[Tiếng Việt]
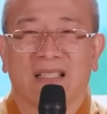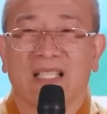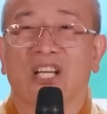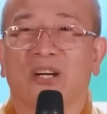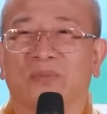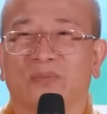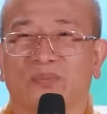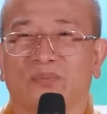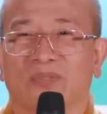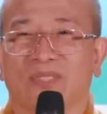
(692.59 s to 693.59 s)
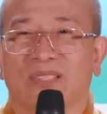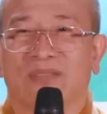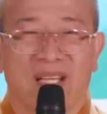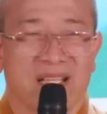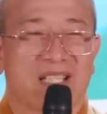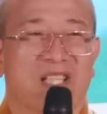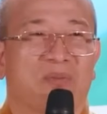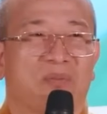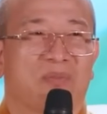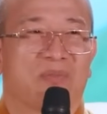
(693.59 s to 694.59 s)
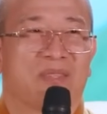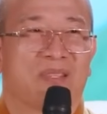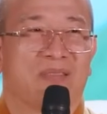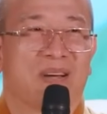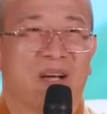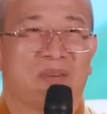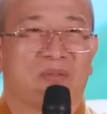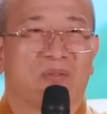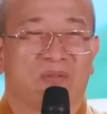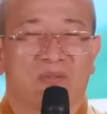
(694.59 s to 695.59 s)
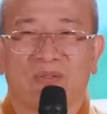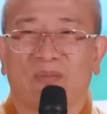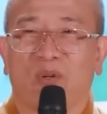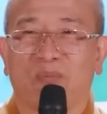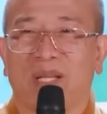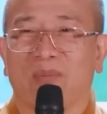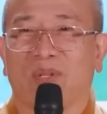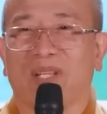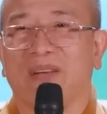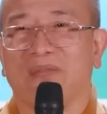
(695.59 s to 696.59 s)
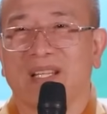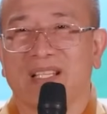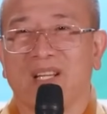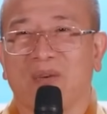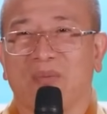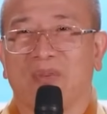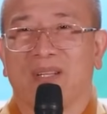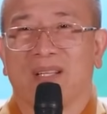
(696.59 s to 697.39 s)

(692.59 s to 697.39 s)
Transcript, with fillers: lấy chồng, về nhà chồng, vào một mình một thân về nhà chồng,